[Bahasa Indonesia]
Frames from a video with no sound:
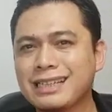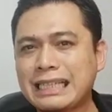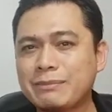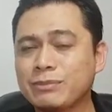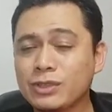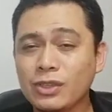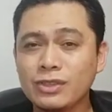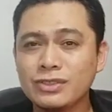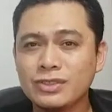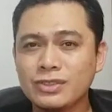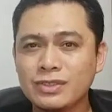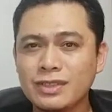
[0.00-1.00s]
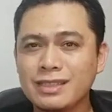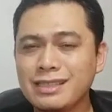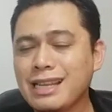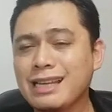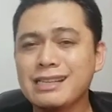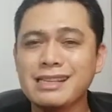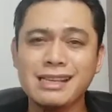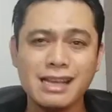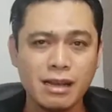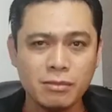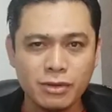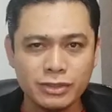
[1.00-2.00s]
kriptos dan
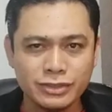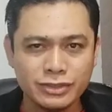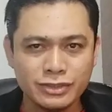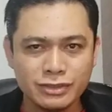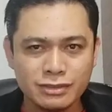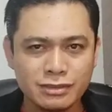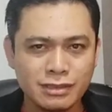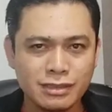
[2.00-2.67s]
gamos.